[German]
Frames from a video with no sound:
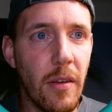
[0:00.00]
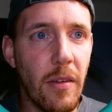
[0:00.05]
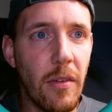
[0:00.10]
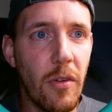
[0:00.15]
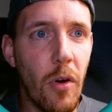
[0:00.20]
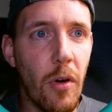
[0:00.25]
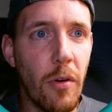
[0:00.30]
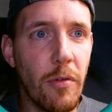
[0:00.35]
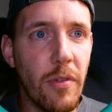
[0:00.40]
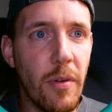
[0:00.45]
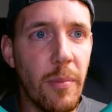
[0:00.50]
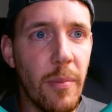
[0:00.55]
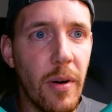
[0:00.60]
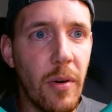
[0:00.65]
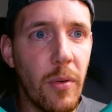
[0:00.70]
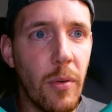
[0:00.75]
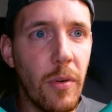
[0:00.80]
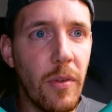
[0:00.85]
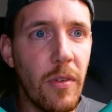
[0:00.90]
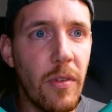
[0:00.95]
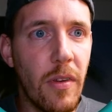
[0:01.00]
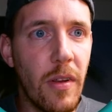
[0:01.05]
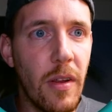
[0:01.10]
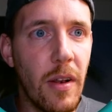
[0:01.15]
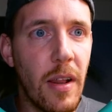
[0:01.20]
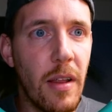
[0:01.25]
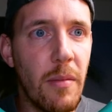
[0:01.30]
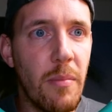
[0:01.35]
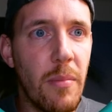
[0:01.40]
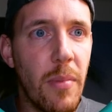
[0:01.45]
ich öffne mal kurz hier
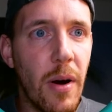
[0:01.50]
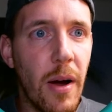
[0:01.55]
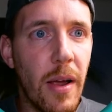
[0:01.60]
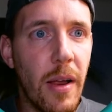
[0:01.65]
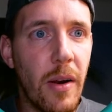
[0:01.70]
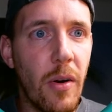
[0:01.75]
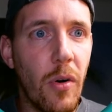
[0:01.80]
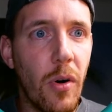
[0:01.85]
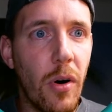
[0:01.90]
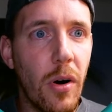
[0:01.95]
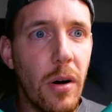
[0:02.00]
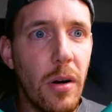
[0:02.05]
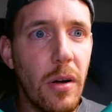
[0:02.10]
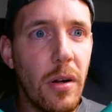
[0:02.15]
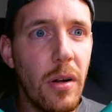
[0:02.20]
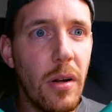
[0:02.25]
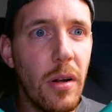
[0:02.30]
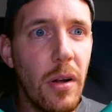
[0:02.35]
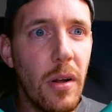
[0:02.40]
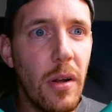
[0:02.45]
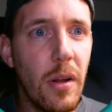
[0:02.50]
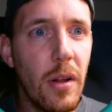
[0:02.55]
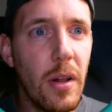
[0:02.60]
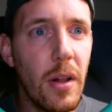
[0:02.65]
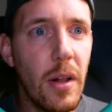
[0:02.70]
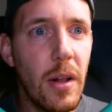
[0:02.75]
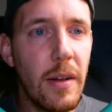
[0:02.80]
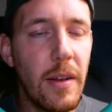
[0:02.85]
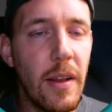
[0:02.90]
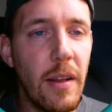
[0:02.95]
nebenbei noch
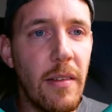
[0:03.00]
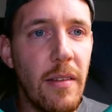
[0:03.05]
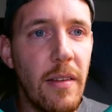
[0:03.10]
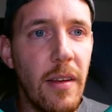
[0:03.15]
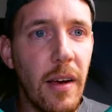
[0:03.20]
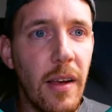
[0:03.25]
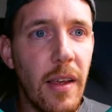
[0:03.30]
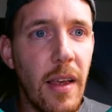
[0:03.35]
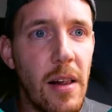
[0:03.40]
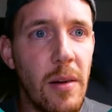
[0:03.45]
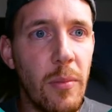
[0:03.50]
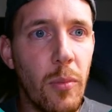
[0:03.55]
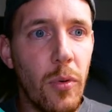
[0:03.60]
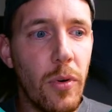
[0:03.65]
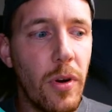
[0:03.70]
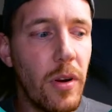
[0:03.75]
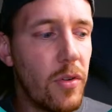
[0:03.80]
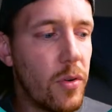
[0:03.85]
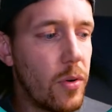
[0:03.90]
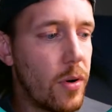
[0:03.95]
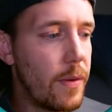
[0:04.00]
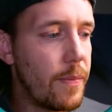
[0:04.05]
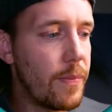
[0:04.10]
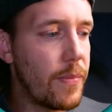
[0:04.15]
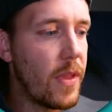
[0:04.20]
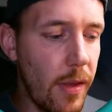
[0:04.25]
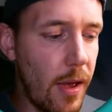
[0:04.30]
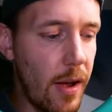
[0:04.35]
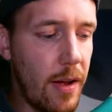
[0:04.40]
den seriellen Monitor.